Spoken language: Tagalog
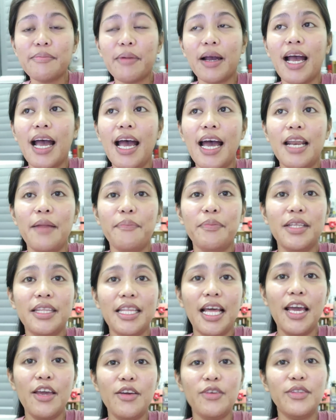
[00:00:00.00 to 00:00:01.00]
makahanap na
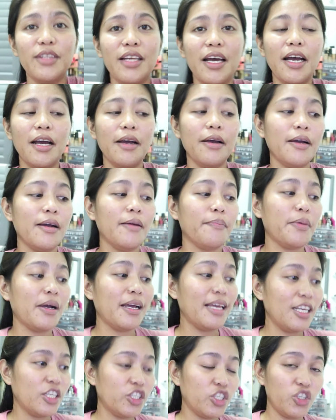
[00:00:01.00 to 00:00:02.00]
tayo ng
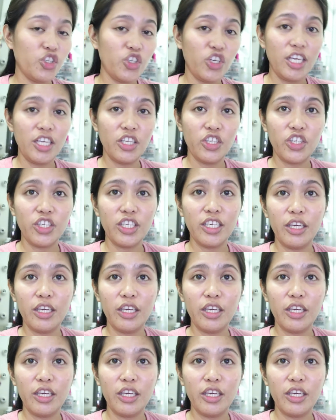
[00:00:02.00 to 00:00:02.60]
pang-exchange